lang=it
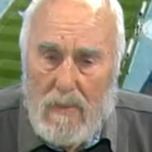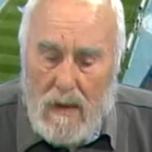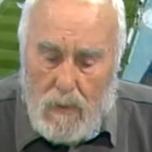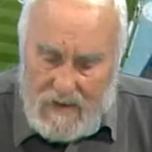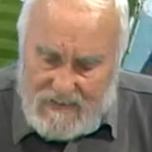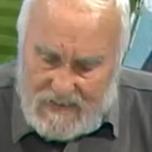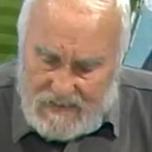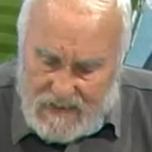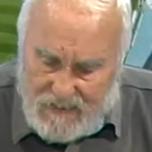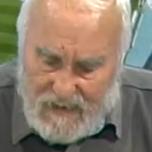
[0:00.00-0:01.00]
questa
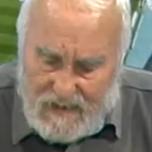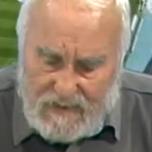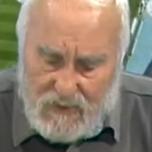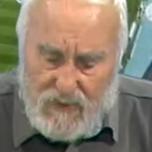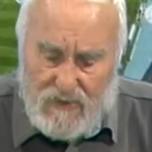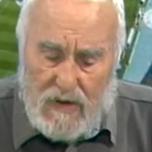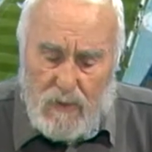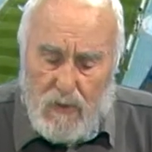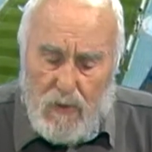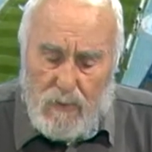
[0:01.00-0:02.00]
trasferta, c'è
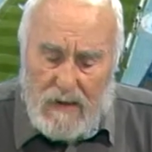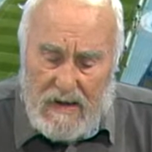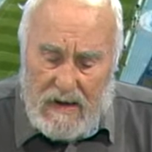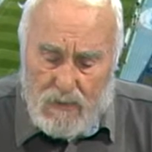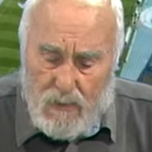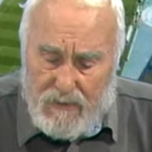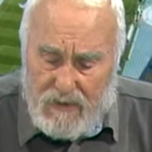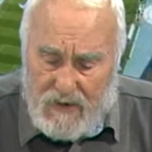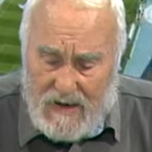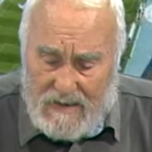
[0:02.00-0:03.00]
stato un comunicato
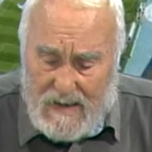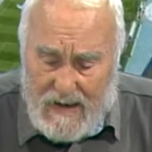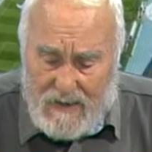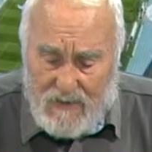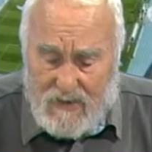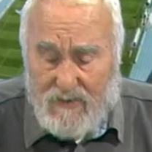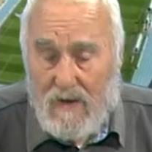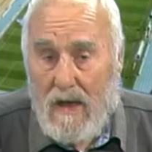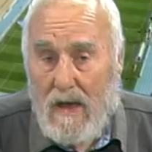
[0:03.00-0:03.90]
ufficiale dei Rangers,